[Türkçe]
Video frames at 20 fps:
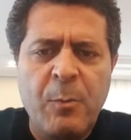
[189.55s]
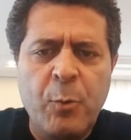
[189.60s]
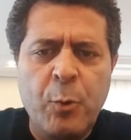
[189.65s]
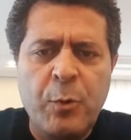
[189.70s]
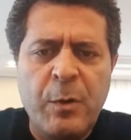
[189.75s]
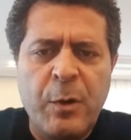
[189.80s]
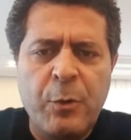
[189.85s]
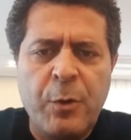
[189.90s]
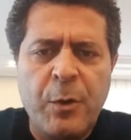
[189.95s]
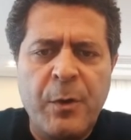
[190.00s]

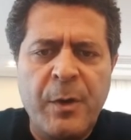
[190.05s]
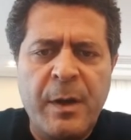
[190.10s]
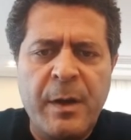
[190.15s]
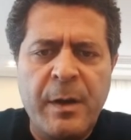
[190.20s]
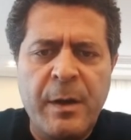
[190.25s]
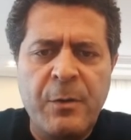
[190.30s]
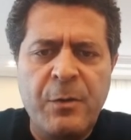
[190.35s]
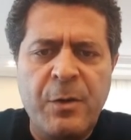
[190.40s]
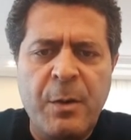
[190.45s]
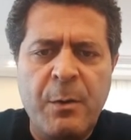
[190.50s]
ultrasonda
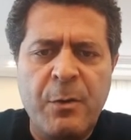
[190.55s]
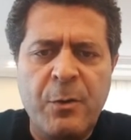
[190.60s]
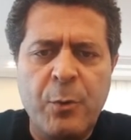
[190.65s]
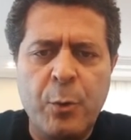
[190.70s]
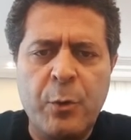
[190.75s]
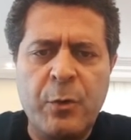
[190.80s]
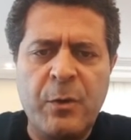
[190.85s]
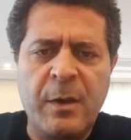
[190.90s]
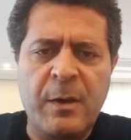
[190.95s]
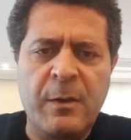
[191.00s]
karın çevresi
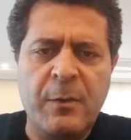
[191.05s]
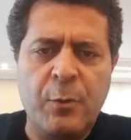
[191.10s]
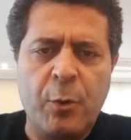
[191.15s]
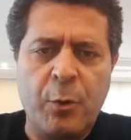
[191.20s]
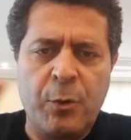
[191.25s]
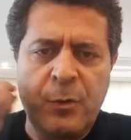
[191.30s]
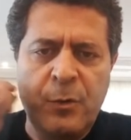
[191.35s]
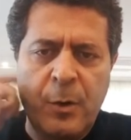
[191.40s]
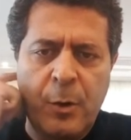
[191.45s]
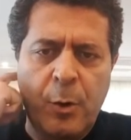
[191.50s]
38
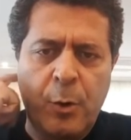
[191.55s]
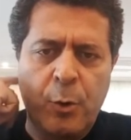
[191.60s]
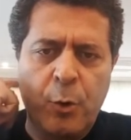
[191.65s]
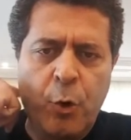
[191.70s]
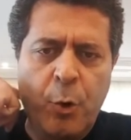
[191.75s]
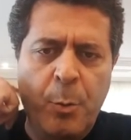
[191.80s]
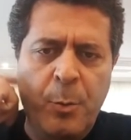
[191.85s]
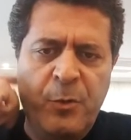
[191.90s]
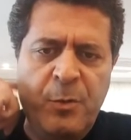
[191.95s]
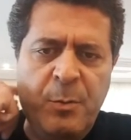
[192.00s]
gösteriyor.
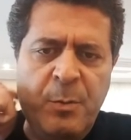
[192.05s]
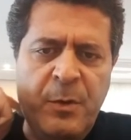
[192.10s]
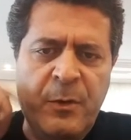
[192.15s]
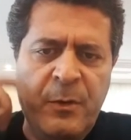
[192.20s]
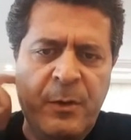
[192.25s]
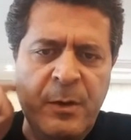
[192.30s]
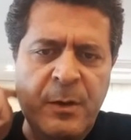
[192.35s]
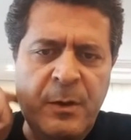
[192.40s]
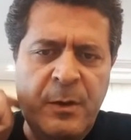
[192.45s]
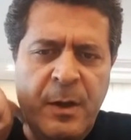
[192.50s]
Doğum için bir
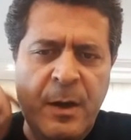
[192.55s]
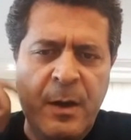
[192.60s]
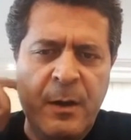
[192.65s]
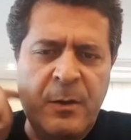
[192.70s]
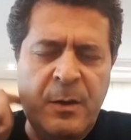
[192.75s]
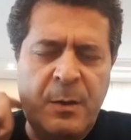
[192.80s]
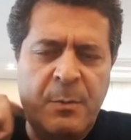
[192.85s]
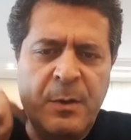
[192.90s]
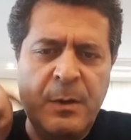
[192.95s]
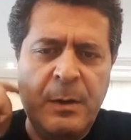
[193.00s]
sıkıntı
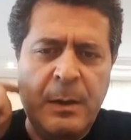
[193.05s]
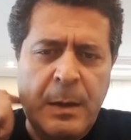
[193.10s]
yaratır mı?